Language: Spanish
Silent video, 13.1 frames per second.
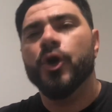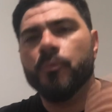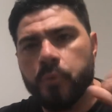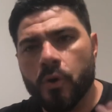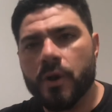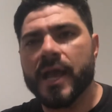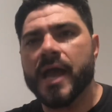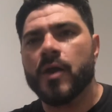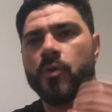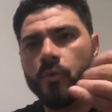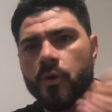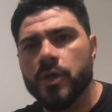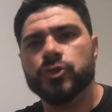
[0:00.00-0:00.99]
Boca
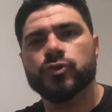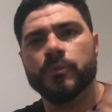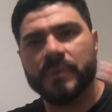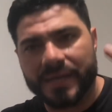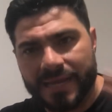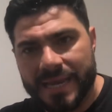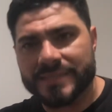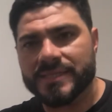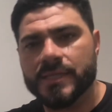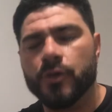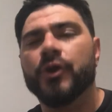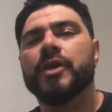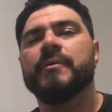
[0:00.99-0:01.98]
jugó el
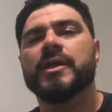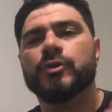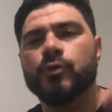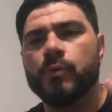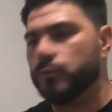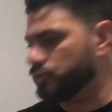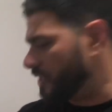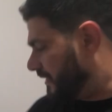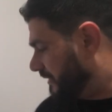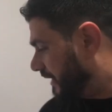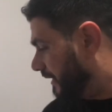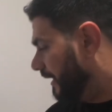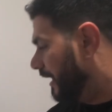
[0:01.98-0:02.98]
superclásico y River estuvo
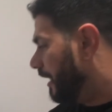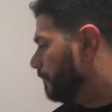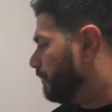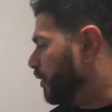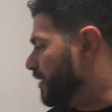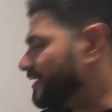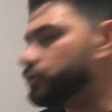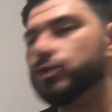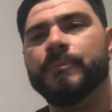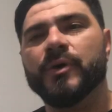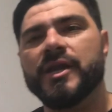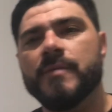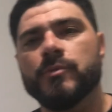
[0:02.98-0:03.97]
ausente. Por eso
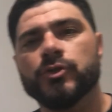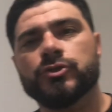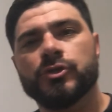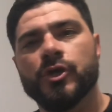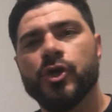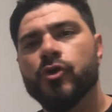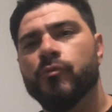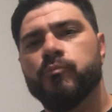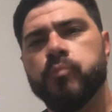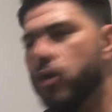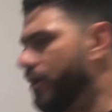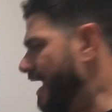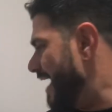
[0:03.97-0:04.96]
ponemos
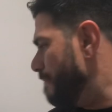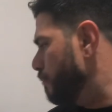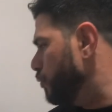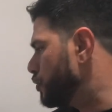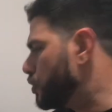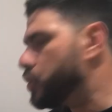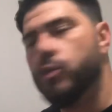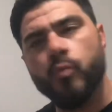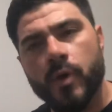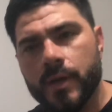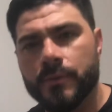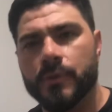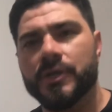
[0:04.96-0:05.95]
Boca mucho
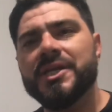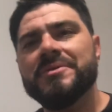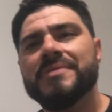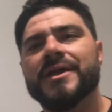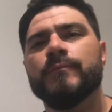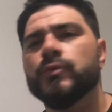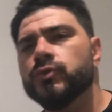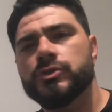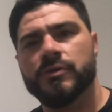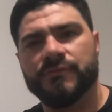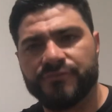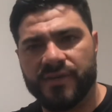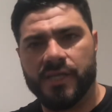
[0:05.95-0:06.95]
huevo, River
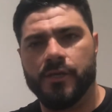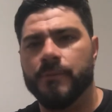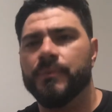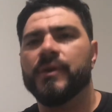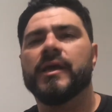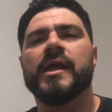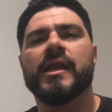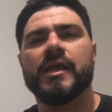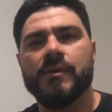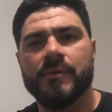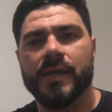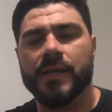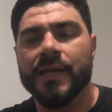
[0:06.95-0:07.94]
mucho frío, porque
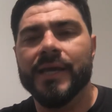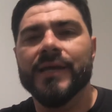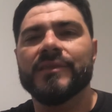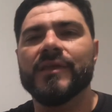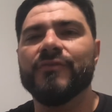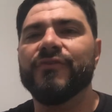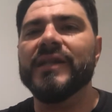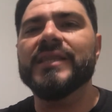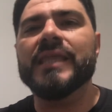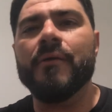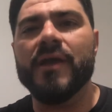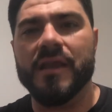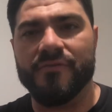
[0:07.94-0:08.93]
River te
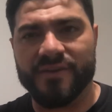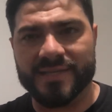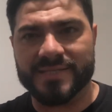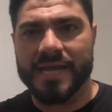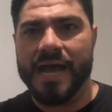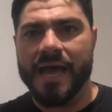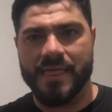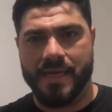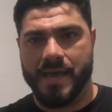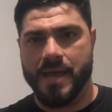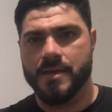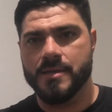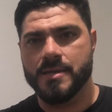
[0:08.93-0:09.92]
faltaba la
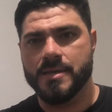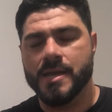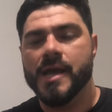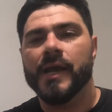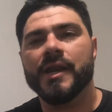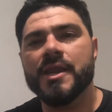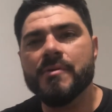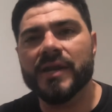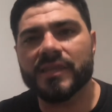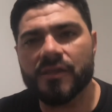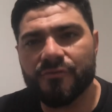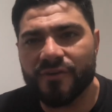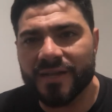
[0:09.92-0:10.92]
frazada. River
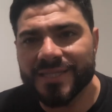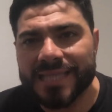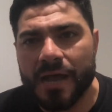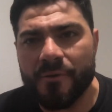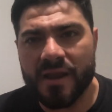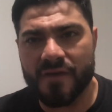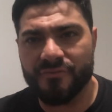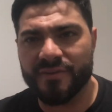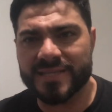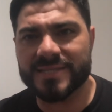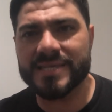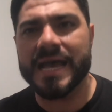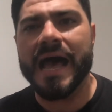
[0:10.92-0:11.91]
te faltaba la
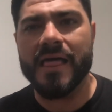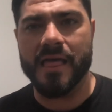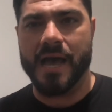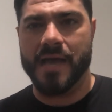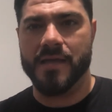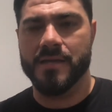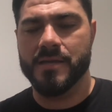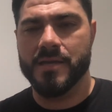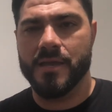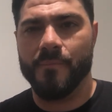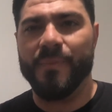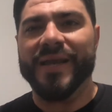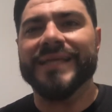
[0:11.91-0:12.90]
frazada
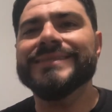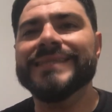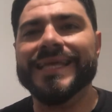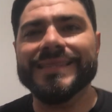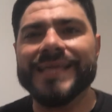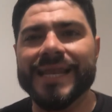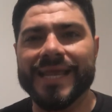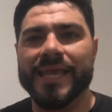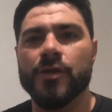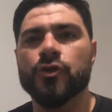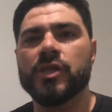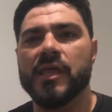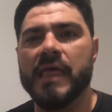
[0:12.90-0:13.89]
para entender que
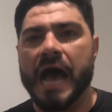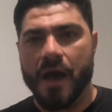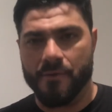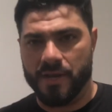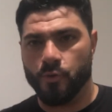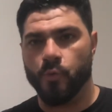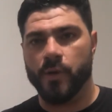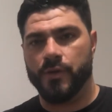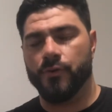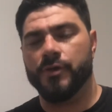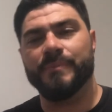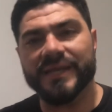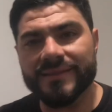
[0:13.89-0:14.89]
no te daba el
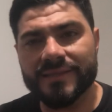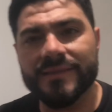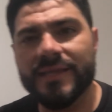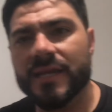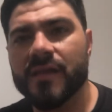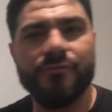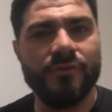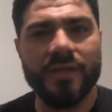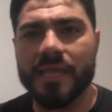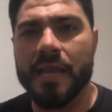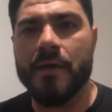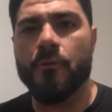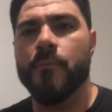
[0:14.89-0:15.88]
cuero y para entender que fuiste
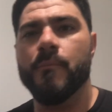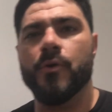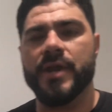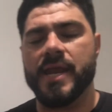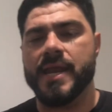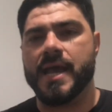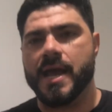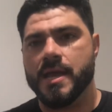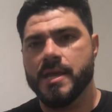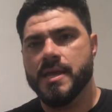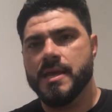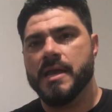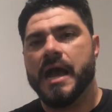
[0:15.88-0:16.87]
a la bombonera
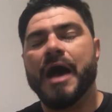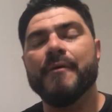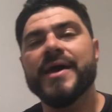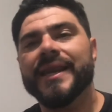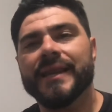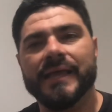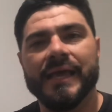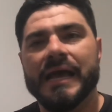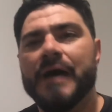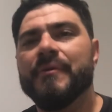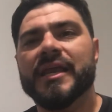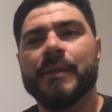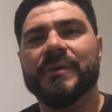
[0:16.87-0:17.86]
a ver,
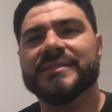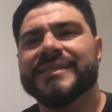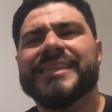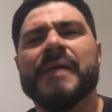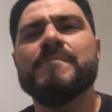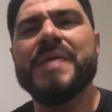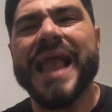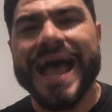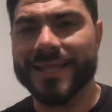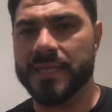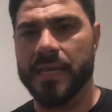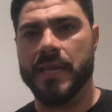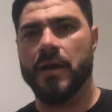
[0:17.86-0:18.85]
a ver qué pasa.
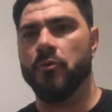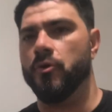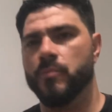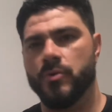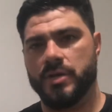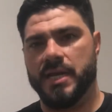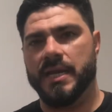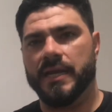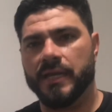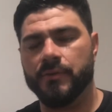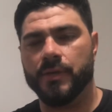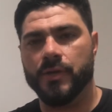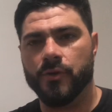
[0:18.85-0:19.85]
Temblaste en la bombonera,
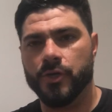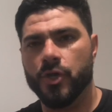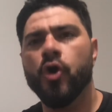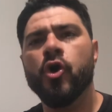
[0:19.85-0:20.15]
River, hoy.